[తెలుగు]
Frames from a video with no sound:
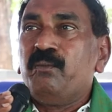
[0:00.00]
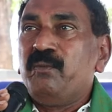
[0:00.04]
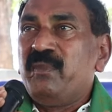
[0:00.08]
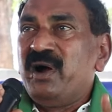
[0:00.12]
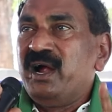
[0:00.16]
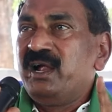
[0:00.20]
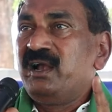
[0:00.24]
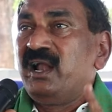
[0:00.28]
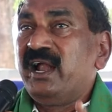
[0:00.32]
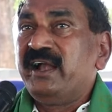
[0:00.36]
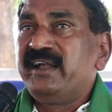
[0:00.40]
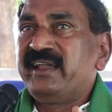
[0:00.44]

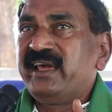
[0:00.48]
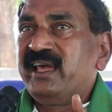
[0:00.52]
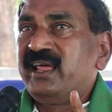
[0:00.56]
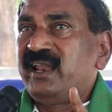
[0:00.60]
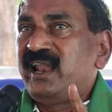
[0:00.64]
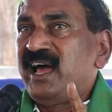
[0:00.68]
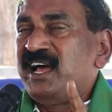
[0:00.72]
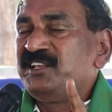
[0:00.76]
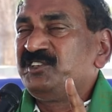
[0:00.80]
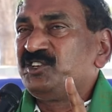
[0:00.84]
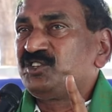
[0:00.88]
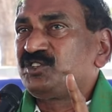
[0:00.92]
మహిళ అంటే
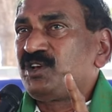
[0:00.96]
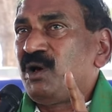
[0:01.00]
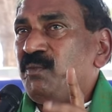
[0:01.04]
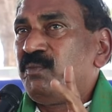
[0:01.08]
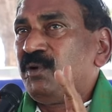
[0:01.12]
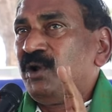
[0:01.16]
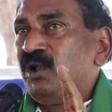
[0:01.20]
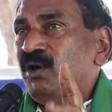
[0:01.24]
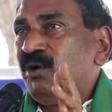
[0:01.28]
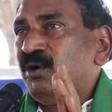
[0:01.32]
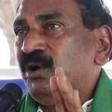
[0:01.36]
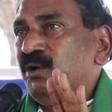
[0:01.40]

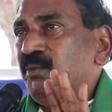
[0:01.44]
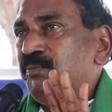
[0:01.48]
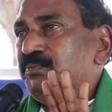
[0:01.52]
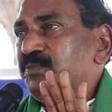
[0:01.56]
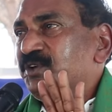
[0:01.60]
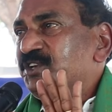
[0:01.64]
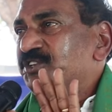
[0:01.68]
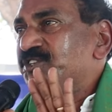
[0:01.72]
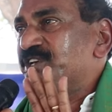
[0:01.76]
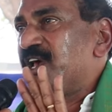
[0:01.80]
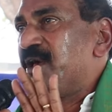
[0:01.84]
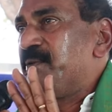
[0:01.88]
రాజ్యసభలో
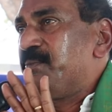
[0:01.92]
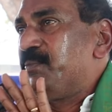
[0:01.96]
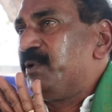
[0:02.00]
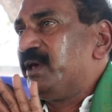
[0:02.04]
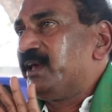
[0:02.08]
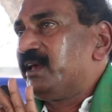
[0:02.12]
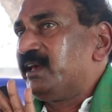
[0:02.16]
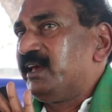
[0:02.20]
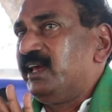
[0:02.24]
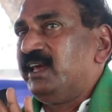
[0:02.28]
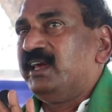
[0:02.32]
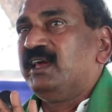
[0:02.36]

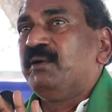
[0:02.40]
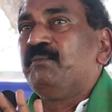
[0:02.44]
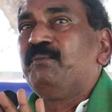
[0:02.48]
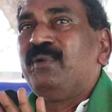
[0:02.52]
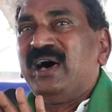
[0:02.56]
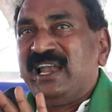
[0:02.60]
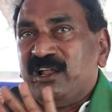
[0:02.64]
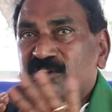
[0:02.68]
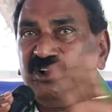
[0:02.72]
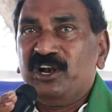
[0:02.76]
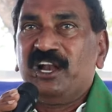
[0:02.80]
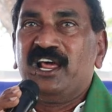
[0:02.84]
బీజేపీకి
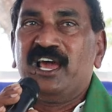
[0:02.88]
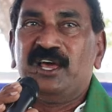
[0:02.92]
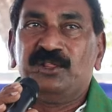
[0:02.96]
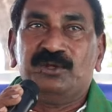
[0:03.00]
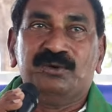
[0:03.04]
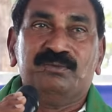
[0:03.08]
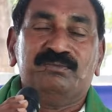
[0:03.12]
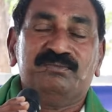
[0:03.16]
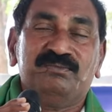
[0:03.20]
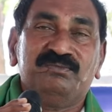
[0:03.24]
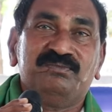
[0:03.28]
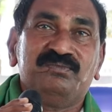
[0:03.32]
బలం
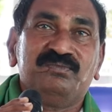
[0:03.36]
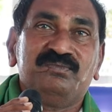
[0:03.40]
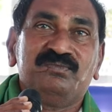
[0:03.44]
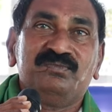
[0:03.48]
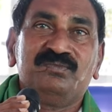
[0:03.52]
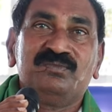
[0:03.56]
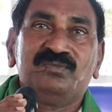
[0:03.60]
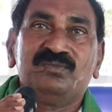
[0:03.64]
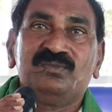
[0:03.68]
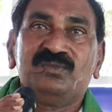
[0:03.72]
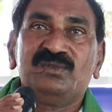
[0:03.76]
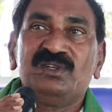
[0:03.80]
లేదు
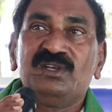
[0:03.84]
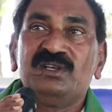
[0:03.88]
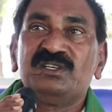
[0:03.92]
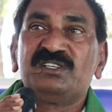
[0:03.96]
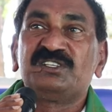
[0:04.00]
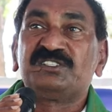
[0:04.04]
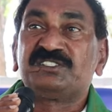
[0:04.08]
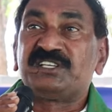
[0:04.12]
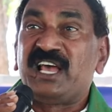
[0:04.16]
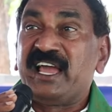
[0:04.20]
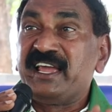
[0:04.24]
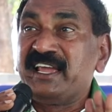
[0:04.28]

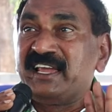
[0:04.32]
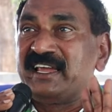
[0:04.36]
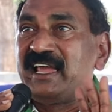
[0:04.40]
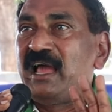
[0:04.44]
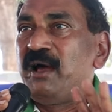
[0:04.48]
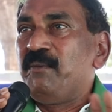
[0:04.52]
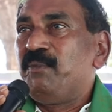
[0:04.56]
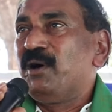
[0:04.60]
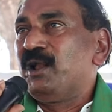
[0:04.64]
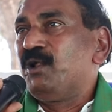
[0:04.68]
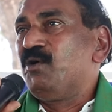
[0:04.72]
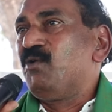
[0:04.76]

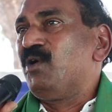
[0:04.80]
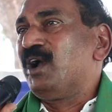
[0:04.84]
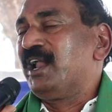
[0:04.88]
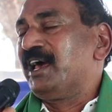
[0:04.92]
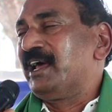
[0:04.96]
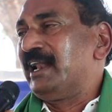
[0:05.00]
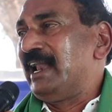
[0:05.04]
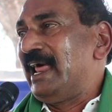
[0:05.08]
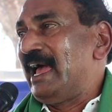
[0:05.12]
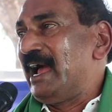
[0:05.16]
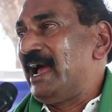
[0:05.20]
సంఖ్యాబలం వాళ్ళకి